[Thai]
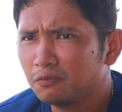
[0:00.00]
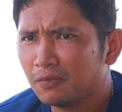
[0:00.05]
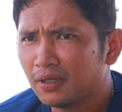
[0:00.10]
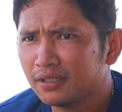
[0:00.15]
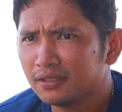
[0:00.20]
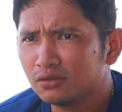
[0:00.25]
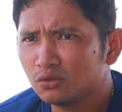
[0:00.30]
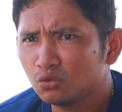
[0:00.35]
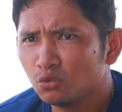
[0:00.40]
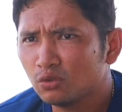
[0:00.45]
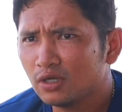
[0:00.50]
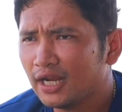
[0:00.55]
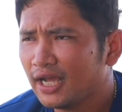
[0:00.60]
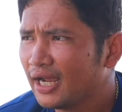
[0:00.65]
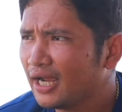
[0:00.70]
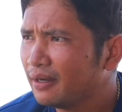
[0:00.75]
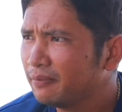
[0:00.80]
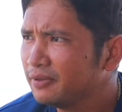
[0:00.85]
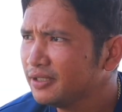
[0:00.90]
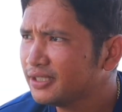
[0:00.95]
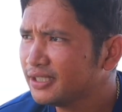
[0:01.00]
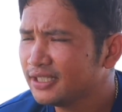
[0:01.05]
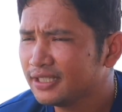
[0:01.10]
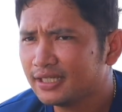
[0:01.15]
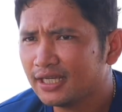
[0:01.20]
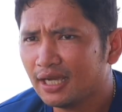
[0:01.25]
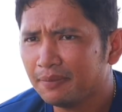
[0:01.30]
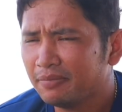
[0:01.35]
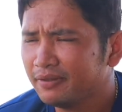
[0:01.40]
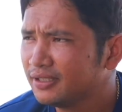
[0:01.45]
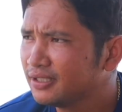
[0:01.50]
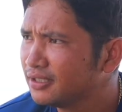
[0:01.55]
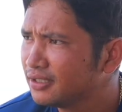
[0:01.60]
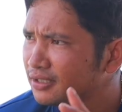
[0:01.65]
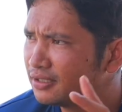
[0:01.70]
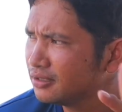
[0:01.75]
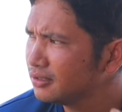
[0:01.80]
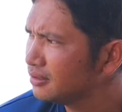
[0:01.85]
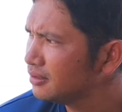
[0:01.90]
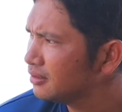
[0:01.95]
มาตุลาพฤศจิกาไป
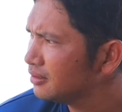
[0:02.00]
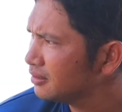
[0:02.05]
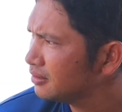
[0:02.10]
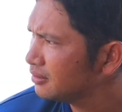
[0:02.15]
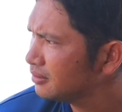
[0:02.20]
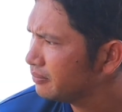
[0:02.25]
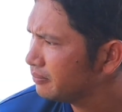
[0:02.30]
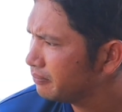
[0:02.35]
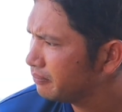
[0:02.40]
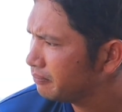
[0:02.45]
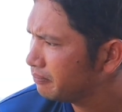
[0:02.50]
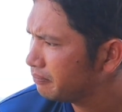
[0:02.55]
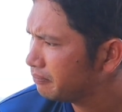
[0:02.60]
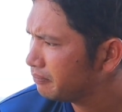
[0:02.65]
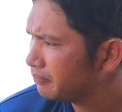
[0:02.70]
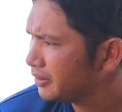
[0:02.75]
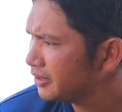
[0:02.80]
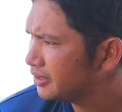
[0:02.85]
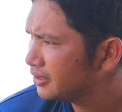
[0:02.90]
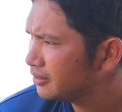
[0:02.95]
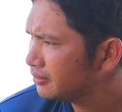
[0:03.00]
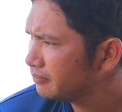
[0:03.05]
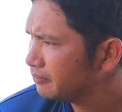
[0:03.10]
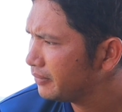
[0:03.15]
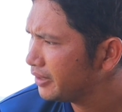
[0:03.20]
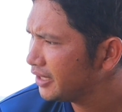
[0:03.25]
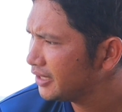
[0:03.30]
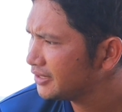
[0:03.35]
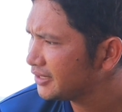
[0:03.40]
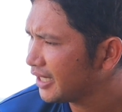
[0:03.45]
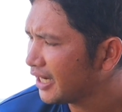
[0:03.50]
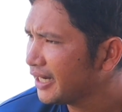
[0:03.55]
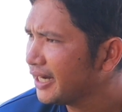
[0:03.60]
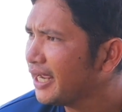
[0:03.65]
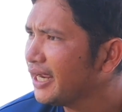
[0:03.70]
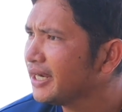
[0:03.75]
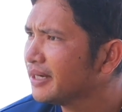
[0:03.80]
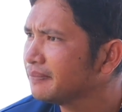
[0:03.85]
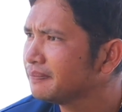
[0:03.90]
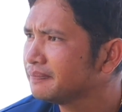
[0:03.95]
ถึงเมษา
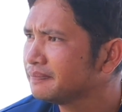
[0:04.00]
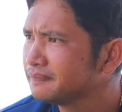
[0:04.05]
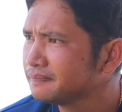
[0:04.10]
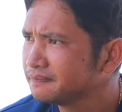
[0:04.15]
ได้ครับ